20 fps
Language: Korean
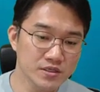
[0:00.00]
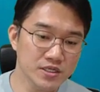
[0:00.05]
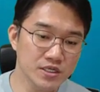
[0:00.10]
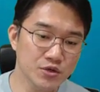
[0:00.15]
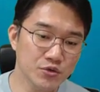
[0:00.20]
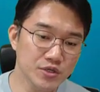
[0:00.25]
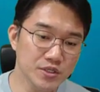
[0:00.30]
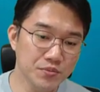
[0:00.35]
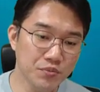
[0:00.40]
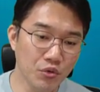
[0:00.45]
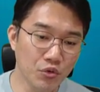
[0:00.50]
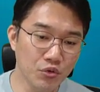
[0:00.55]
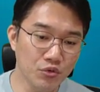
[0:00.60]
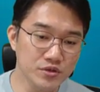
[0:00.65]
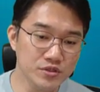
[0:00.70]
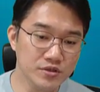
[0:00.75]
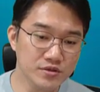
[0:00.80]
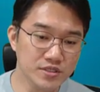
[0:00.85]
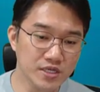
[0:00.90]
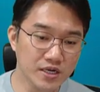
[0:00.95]
그리고 이
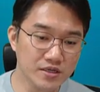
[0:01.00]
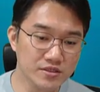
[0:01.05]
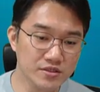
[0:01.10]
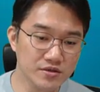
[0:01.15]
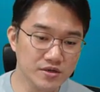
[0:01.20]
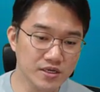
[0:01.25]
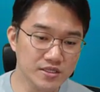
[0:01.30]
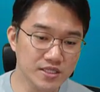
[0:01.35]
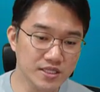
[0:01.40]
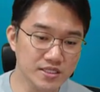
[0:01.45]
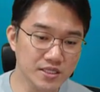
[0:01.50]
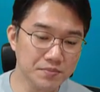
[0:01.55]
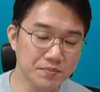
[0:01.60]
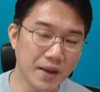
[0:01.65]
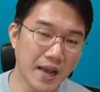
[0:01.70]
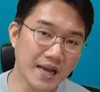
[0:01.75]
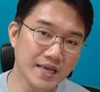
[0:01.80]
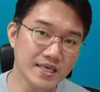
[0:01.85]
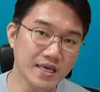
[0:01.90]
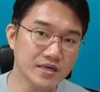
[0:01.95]
보고서 작성할 때 이제
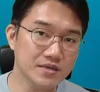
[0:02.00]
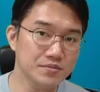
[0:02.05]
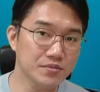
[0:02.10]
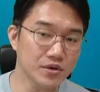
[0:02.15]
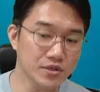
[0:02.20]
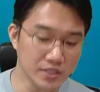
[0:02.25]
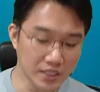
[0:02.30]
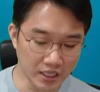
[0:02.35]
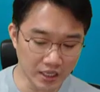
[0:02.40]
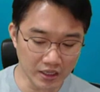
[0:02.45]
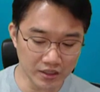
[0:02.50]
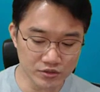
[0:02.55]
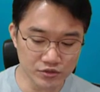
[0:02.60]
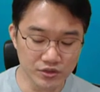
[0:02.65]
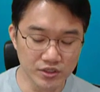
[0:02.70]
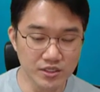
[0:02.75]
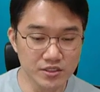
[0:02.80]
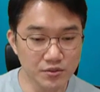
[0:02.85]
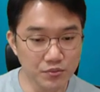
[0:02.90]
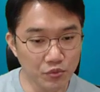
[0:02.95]
방향은 뭐냐
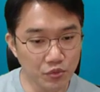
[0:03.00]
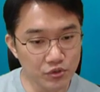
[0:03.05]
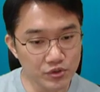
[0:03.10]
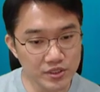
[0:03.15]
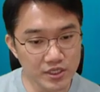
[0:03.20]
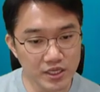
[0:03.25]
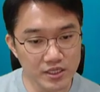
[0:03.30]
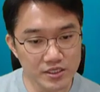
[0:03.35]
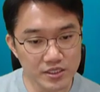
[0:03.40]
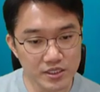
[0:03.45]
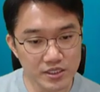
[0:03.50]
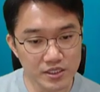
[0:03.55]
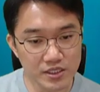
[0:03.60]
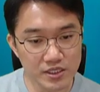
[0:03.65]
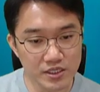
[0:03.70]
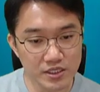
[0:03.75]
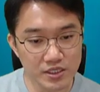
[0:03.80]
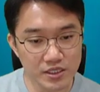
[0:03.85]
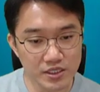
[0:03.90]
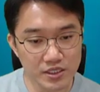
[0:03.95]
저희가 이제
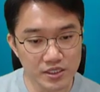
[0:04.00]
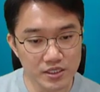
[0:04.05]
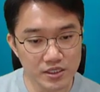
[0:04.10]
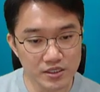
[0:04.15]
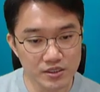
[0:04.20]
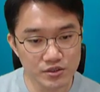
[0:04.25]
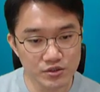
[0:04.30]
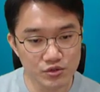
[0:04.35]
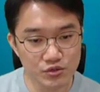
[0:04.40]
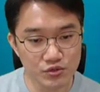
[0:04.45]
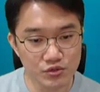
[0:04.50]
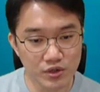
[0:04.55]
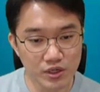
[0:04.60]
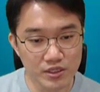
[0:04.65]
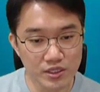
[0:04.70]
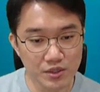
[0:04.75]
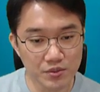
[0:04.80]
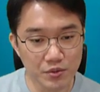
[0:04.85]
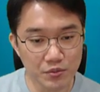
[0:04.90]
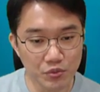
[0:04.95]
모이에킹 쪽으로
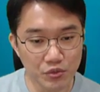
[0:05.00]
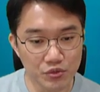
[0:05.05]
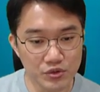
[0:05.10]
한다면